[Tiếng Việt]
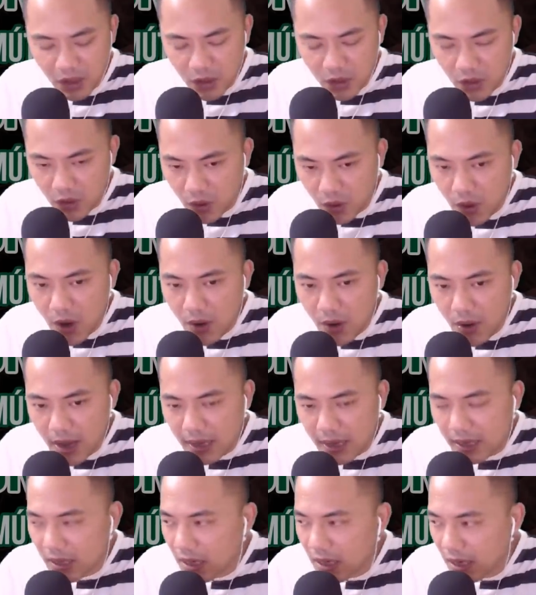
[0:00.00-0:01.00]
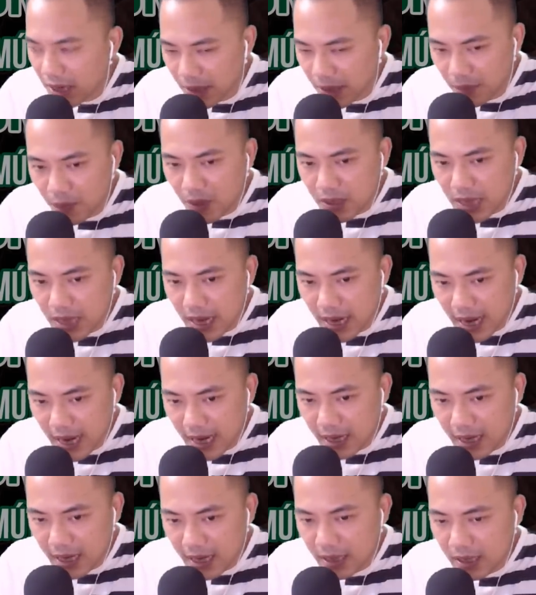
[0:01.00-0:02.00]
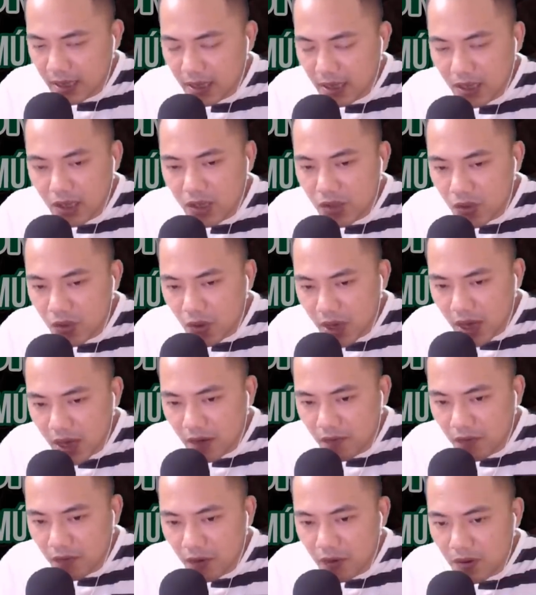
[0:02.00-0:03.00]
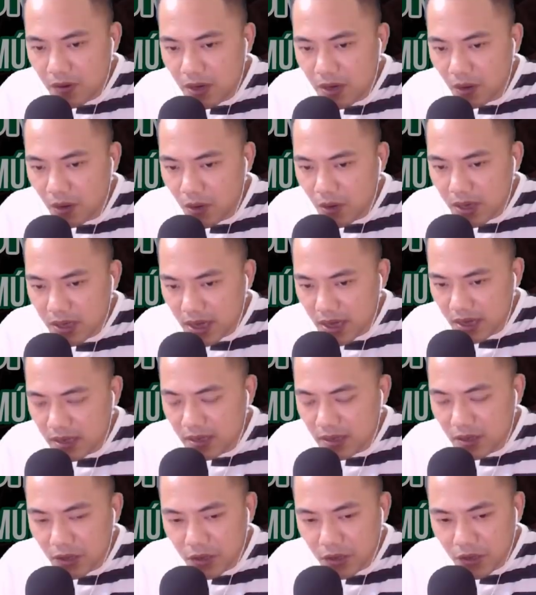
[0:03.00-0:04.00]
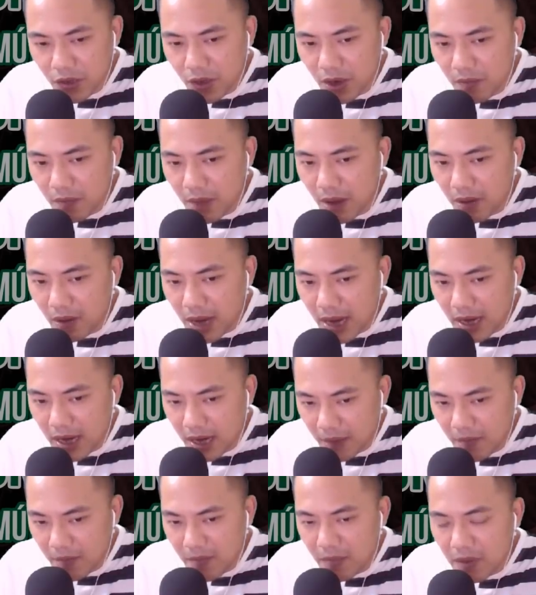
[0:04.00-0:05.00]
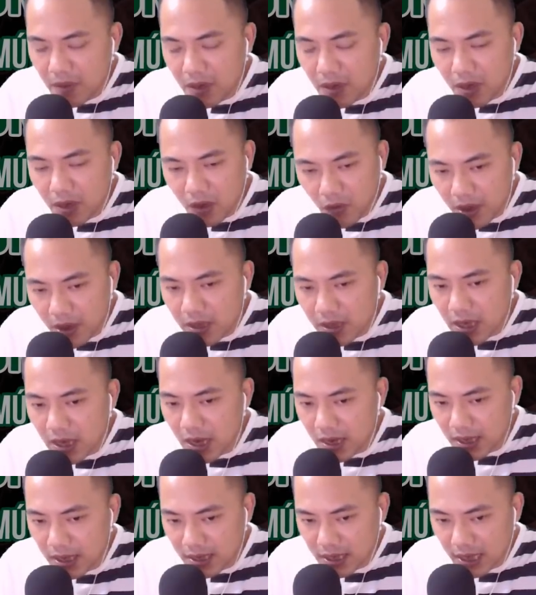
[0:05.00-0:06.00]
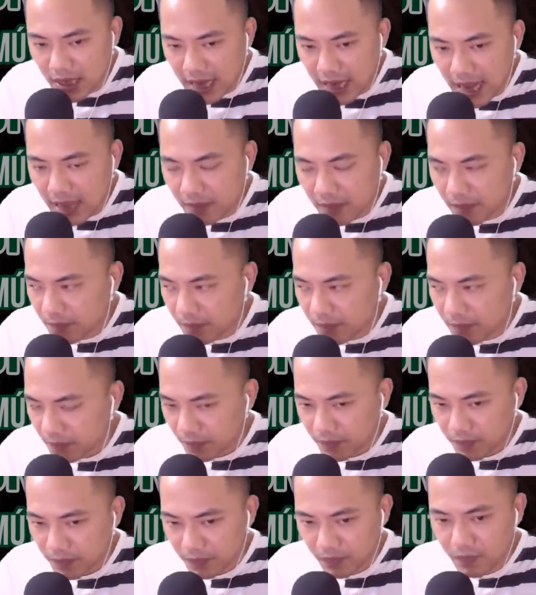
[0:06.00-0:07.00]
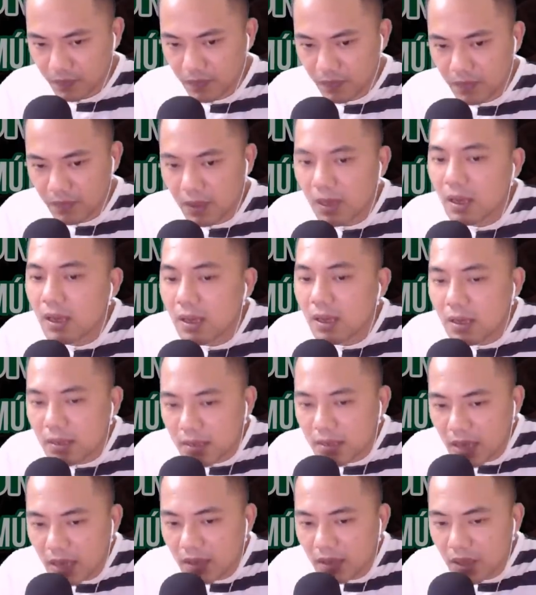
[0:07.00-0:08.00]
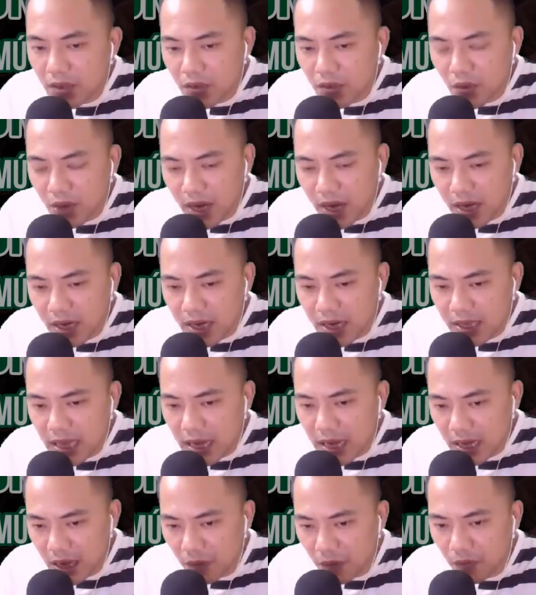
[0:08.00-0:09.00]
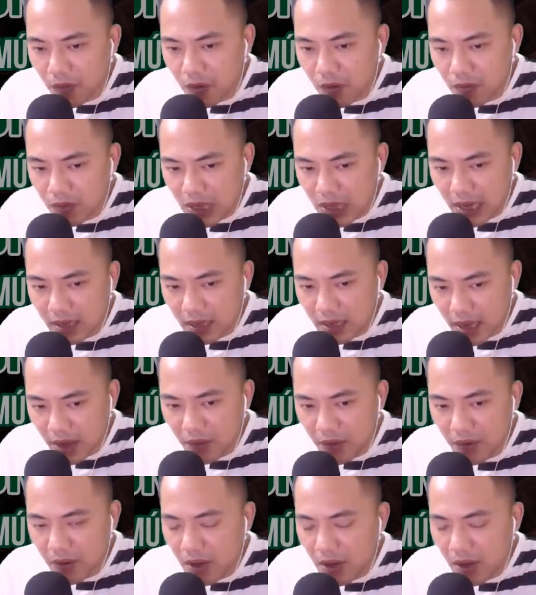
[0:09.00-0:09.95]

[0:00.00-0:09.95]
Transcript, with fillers: Chú nói đoạn liền bước ra ngay. Chú Kiên vốn là quân nhân cho nên bạo gan lắm, không biết sợ là gì cả. Nhật thấy chú Kiên đi ra cổng cũng chạy theo.